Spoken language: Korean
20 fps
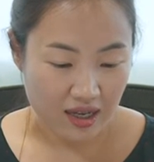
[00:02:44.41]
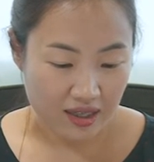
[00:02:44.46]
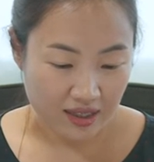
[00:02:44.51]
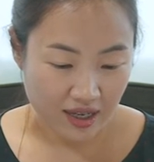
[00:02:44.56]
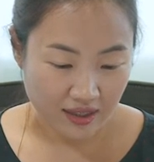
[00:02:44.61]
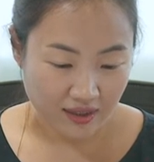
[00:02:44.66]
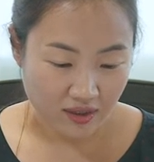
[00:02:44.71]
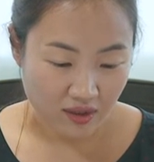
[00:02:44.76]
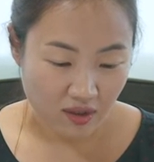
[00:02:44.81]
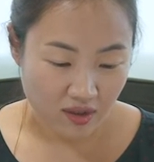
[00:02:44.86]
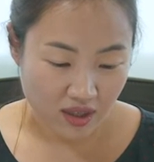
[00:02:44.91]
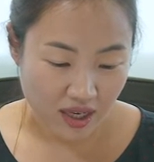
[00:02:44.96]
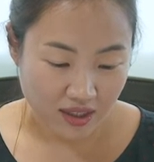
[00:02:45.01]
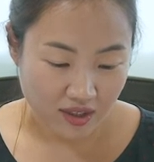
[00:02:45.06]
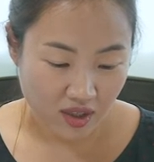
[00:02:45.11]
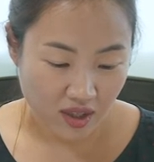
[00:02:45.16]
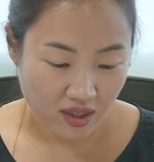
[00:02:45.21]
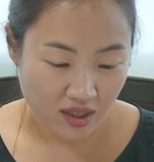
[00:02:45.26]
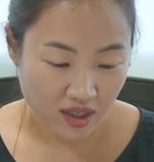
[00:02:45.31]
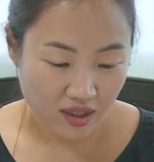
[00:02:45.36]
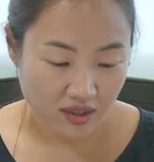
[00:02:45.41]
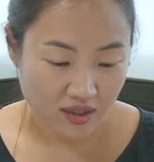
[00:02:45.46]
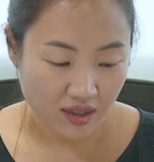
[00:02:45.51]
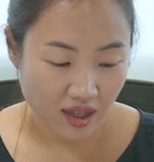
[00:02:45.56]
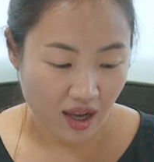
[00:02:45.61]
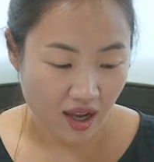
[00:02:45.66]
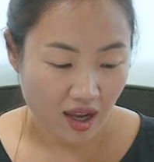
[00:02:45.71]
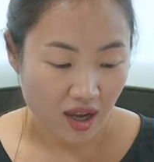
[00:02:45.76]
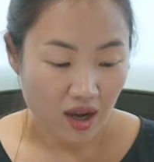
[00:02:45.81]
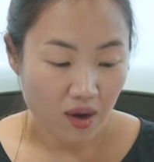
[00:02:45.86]
라는 거를 하셔야
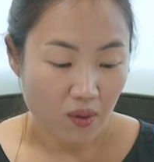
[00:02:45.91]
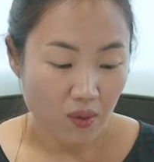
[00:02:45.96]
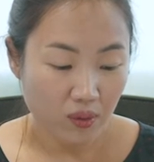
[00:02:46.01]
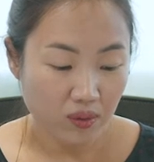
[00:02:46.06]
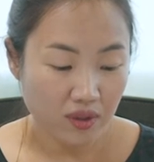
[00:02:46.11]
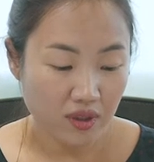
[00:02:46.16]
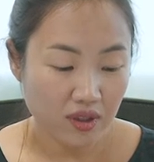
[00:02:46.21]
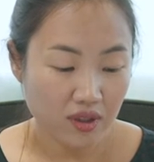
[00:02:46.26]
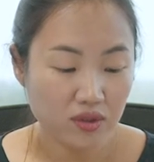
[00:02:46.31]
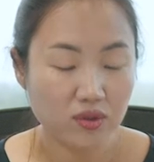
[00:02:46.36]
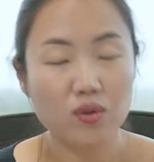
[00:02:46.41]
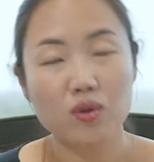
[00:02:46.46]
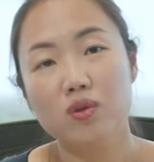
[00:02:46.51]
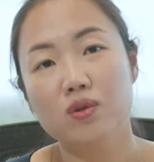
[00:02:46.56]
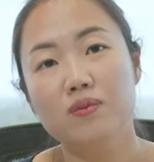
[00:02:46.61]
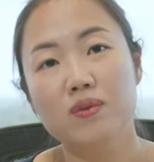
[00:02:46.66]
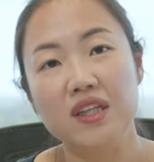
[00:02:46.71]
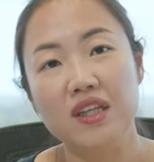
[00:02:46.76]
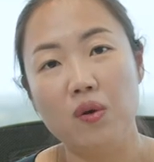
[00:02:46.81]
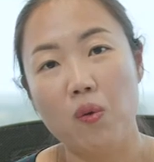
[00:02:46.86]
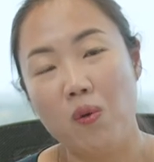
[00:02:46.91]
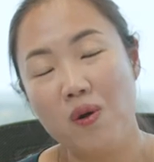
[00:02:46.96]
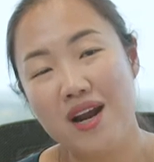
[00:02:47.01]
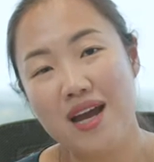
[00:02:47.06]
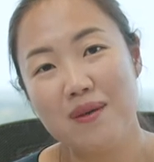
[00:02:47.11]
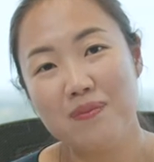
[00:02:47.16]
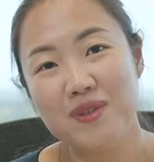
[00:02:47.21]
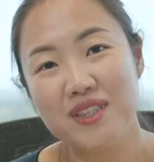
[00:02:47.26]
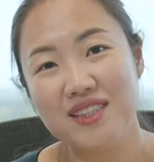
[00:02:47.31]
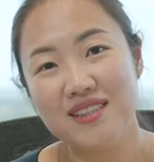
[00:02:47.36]
되는데 오늘은 조금 이
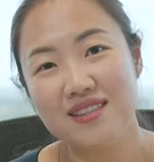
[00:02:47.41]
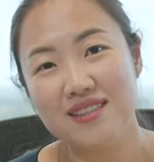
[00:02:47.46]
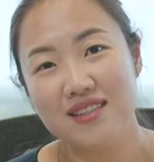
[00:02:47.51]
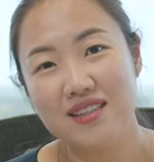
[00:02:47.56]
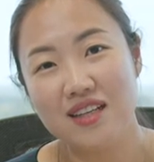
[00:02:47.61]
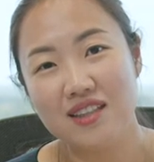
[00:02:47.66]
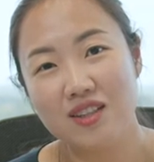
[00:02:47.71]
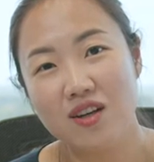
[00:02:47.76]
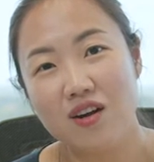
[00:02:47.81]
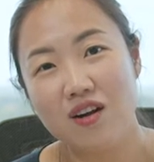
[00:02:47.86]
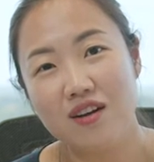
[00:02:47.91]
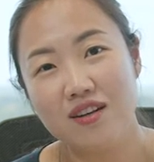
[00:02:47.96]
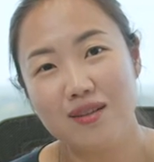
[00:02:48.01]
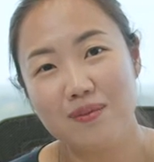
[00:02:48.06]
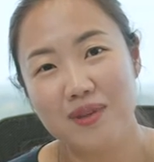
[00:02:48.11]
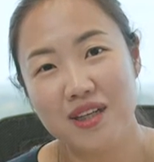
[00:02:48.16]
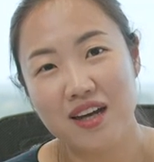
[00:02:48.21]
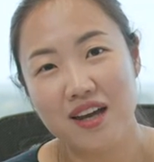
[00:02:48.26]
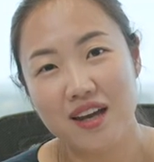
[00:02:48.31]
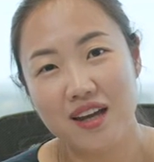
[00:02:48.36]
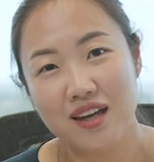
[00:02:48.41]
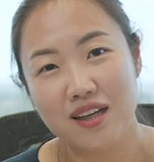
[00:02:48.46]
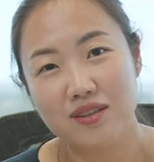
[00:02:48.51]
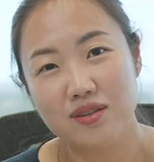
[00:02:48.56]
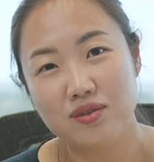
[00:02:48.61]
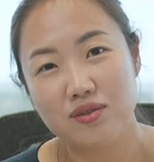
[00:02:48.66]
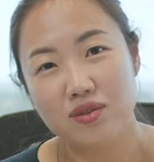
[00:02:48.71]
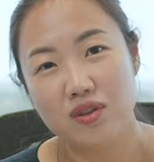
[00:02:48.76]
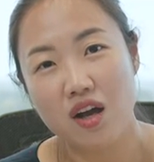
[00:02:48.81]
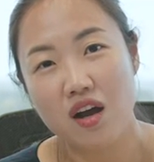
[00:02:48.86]
온라인 비즈니스의 첫걸음이라
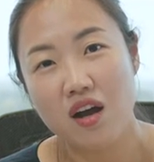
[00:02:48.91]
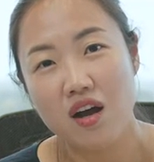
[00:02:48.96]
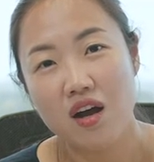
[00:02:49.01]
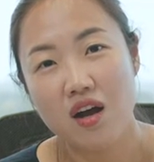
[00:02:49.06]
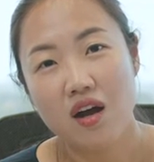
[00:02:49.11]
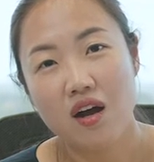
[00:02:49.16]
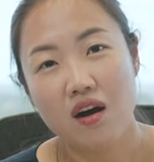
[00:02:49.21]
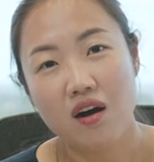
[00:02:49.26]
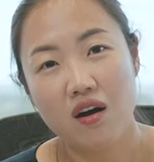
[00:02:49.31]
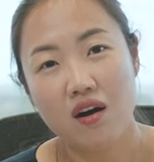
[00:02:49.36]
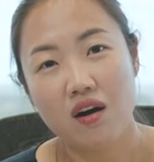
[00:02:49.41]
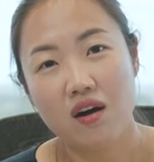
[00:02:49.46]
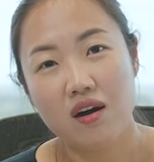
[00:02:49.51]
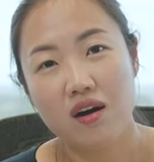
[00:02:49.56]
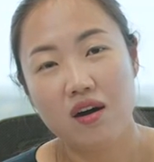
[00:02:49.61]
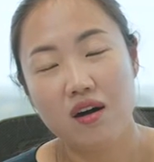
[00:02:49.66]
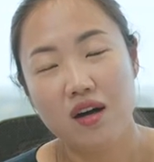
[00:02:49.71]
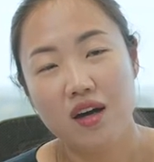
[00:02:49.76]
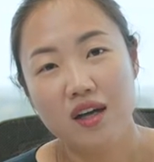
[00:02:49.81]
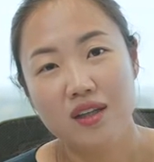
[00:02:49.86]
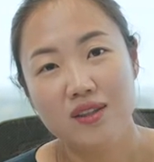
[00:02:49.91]
해가지고요. 어,